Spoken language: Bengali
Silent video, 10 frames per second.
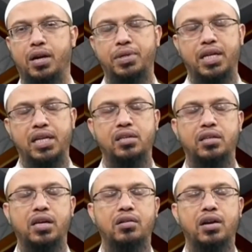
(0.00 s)
আপনি দান
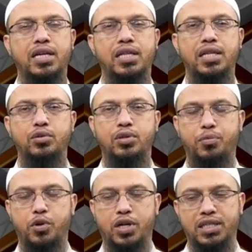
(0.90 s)
সৎকার করার ক্ষেত্রে
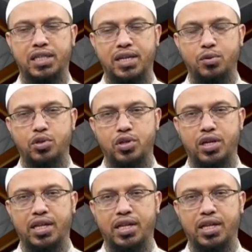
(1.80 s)
যদি প্রকাশ্যে দেন উদ্দেশ্য